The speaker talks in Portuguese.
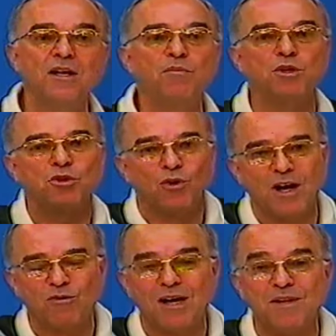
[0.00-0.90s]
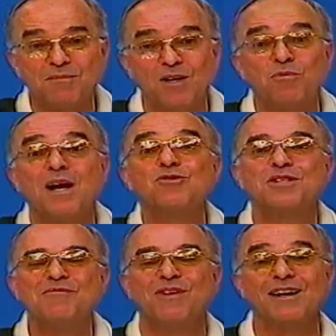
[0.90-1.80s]
botou o regulamento debaixo do braço. Eu
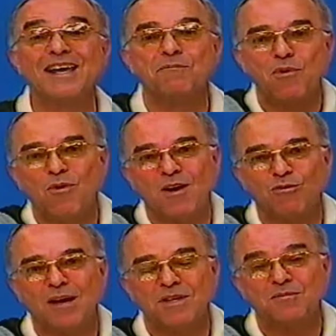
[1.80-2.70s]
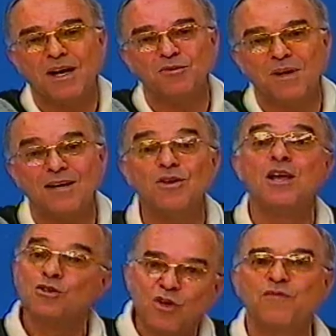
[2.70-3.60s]
sempre falo, quem põe o regulamento debaixo do braço
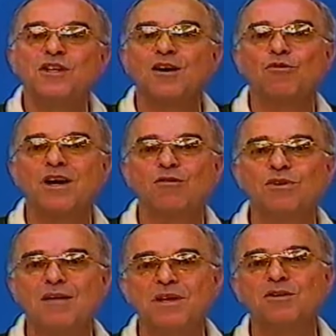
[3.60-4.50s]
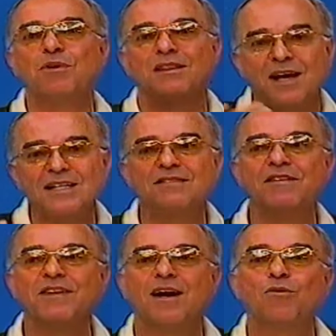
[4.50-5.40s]
só fica com o regulamento, a taça vai
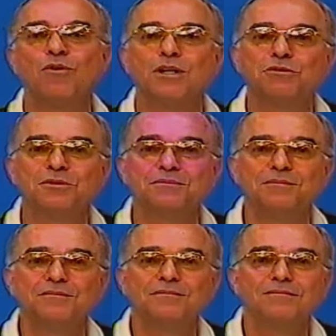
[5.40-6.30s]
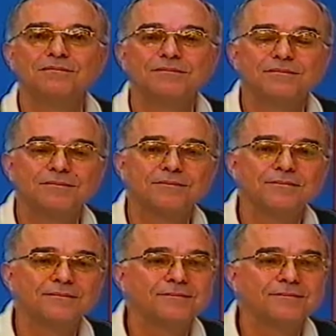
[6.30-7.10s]
ficar com outro. É, olha aqui.